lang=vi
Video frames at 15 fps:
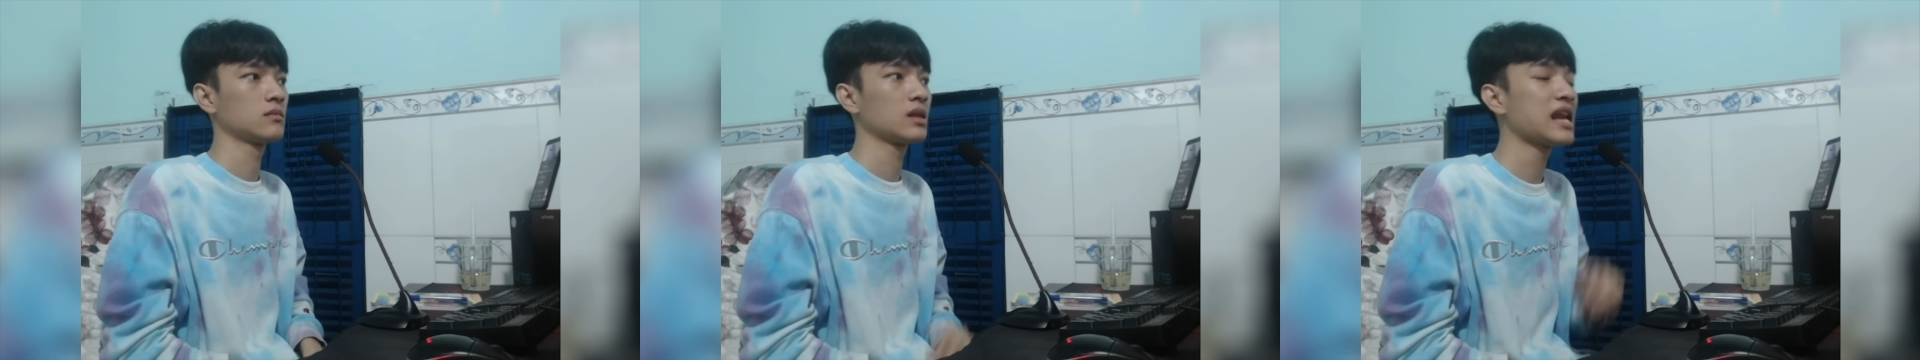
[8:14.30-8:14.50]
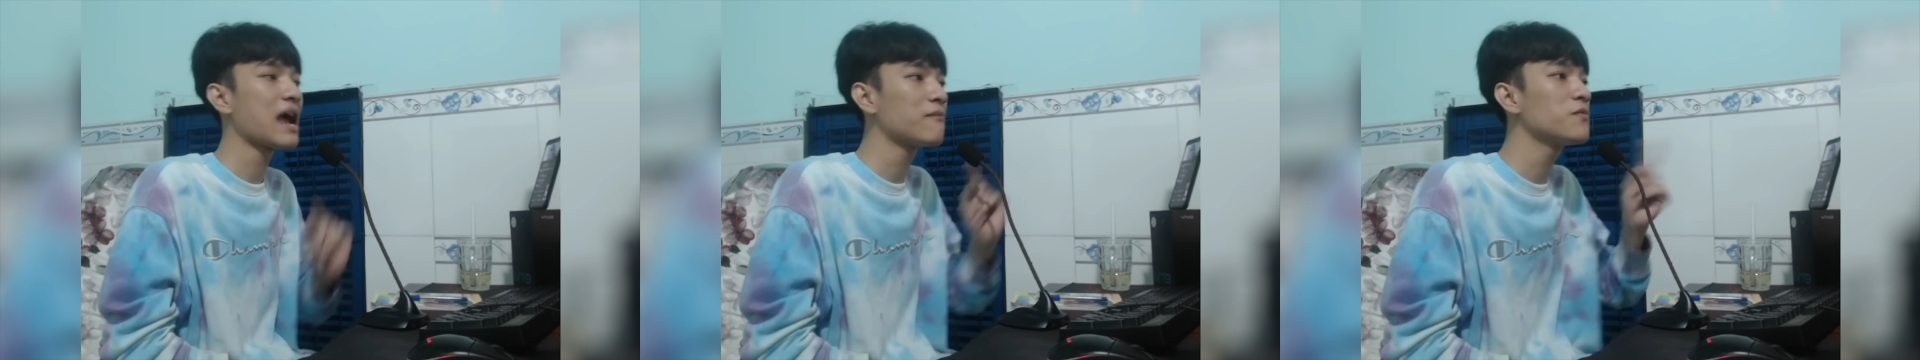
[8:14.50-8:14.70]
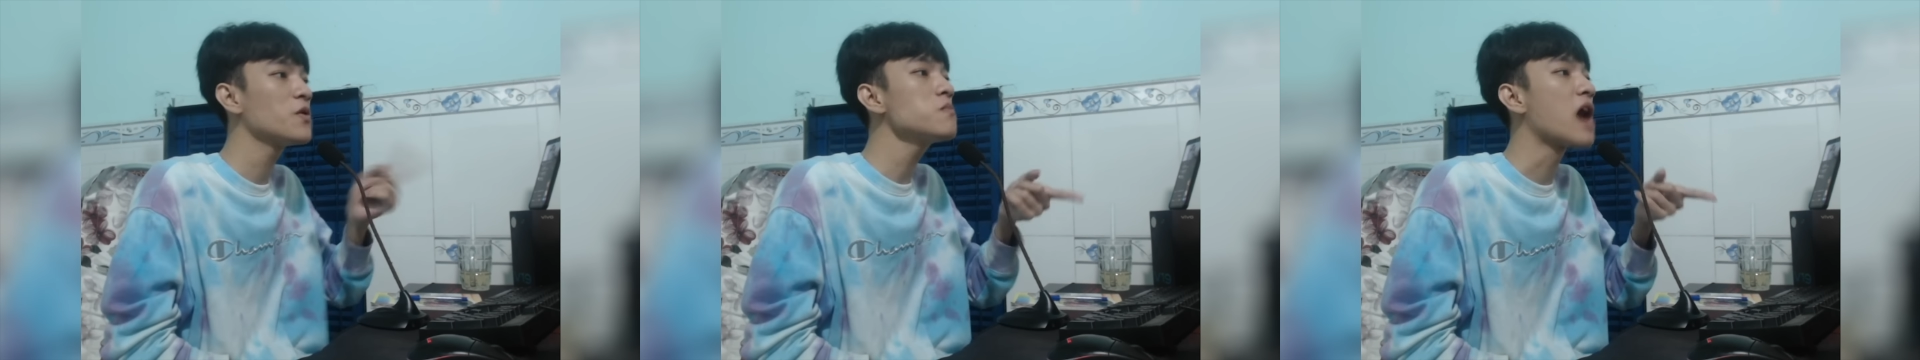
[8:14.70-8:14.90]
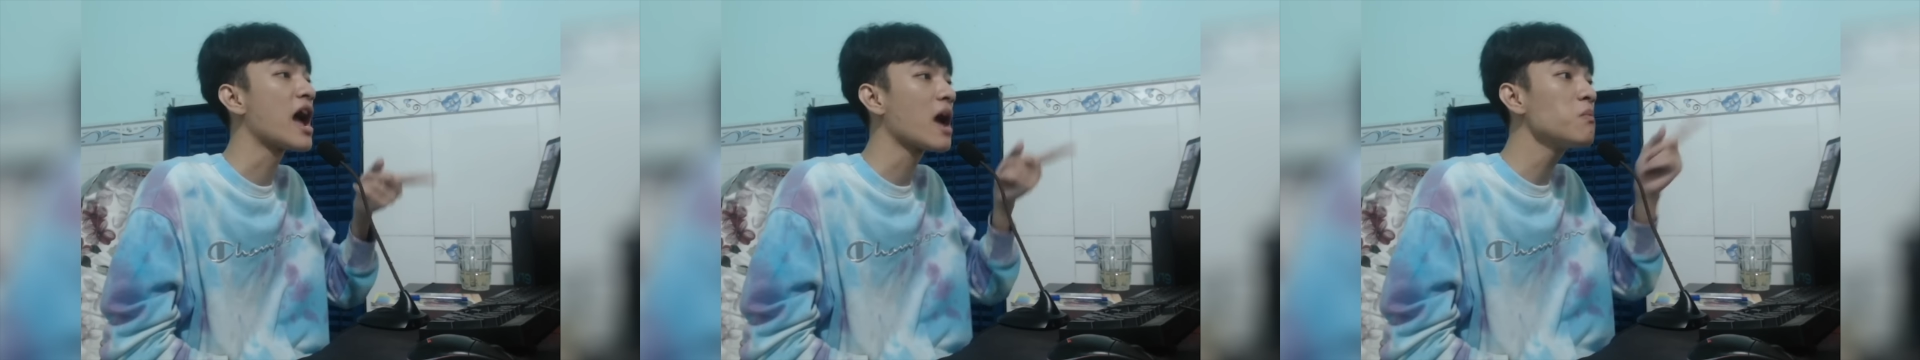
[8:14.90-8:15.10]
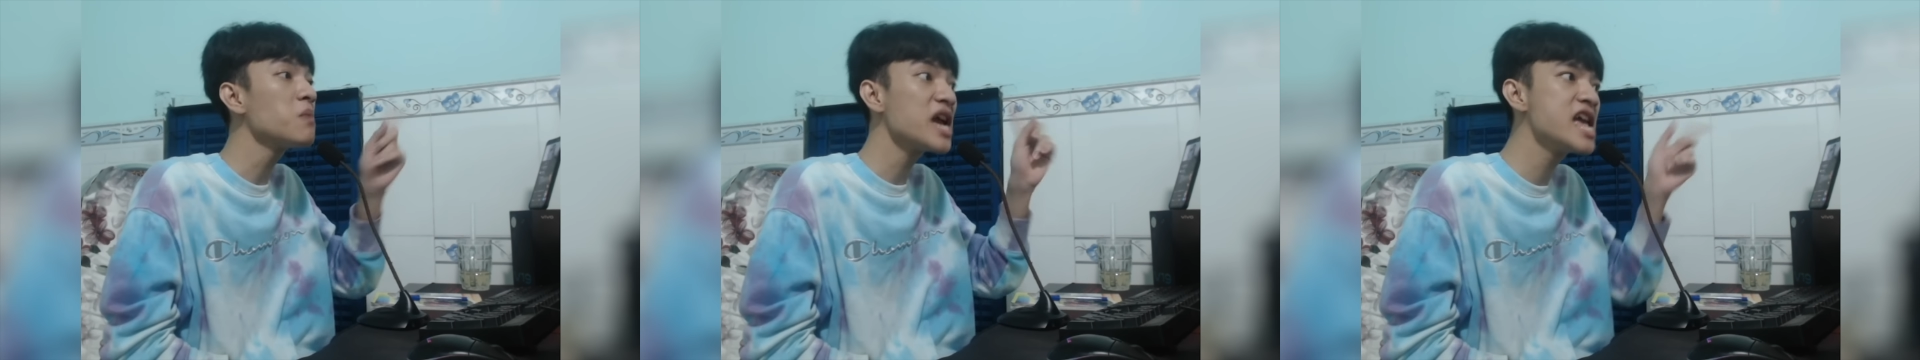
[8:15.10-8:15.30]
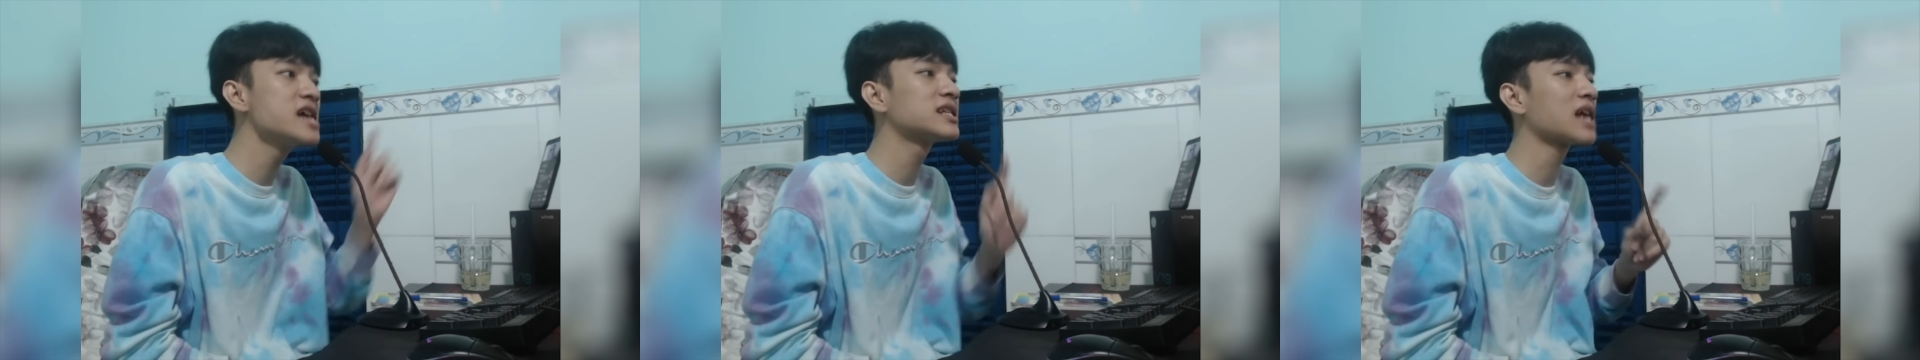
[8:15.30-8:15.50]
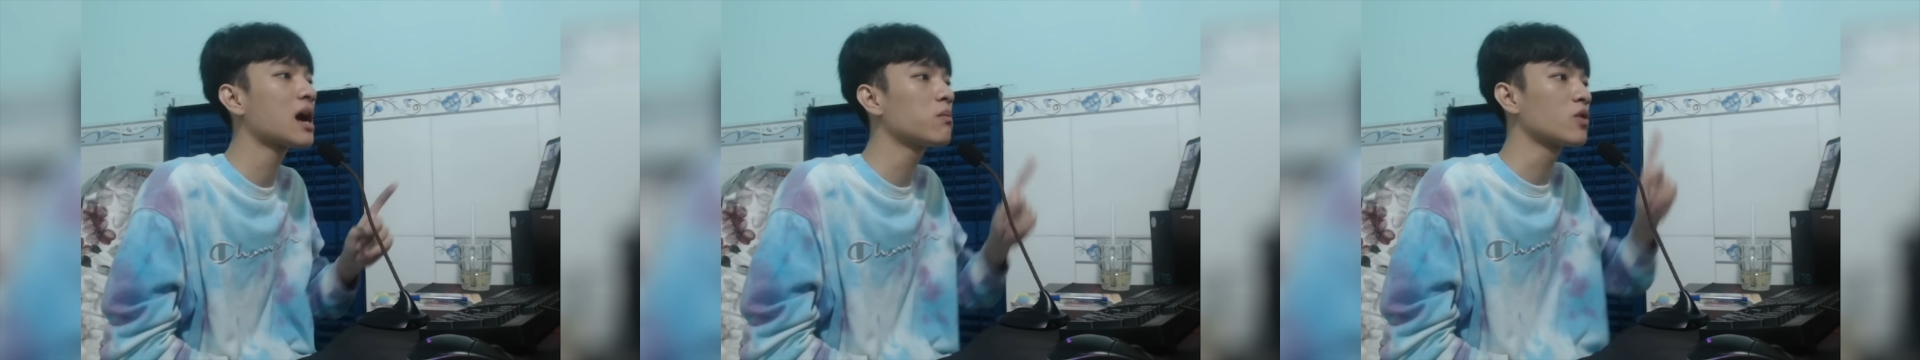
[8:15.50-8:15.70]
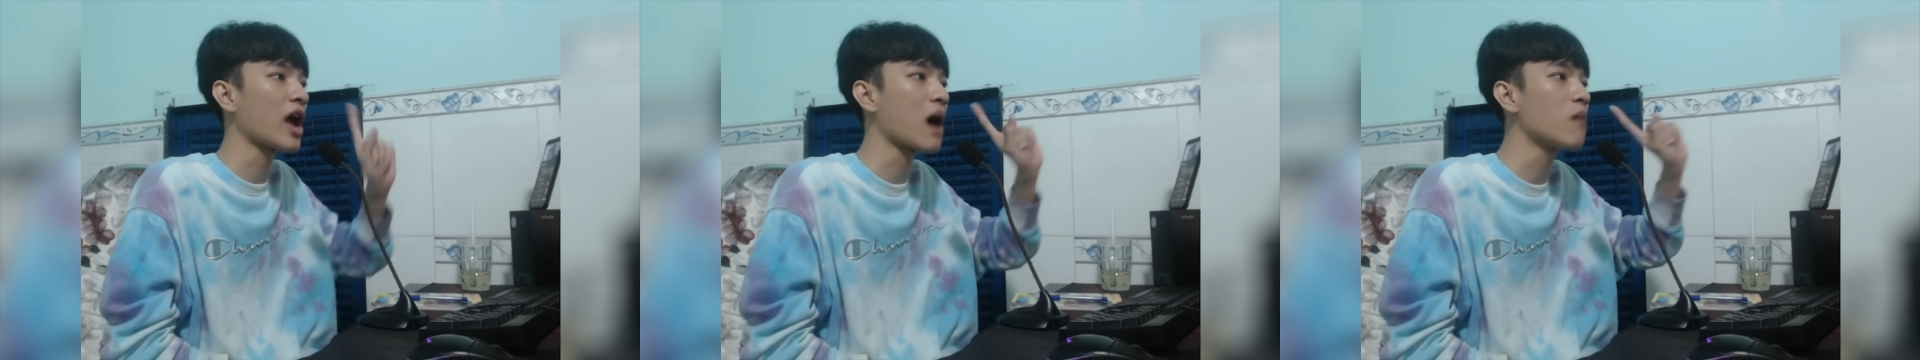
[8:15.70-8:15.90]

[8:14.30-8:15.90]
5 phút đợi ổng ỉa xong rồi